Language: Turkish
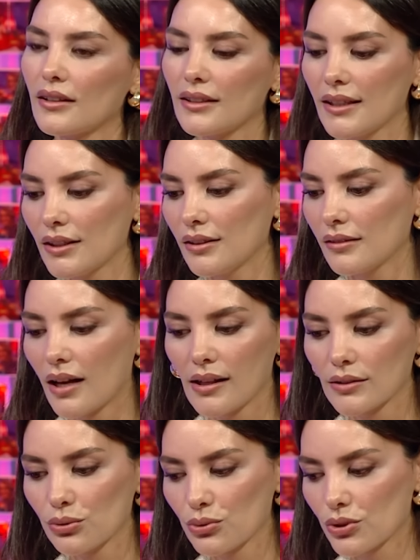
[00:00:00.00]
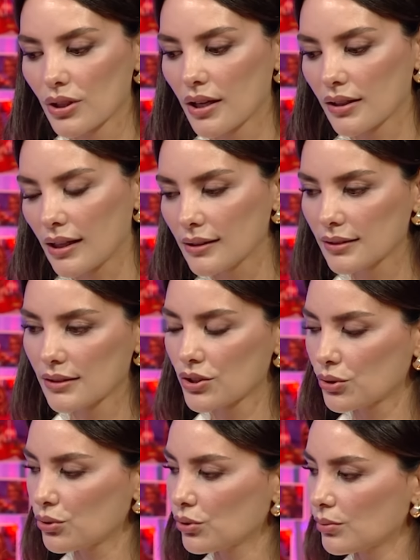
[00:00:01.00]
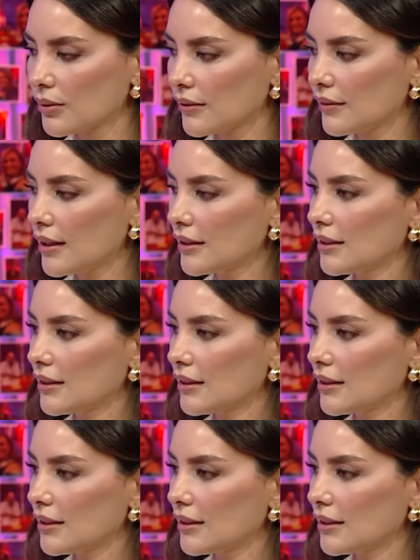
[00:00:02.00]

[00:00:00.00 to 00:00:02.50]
7, 6 uçağa, 6'da çıkıyordum evden,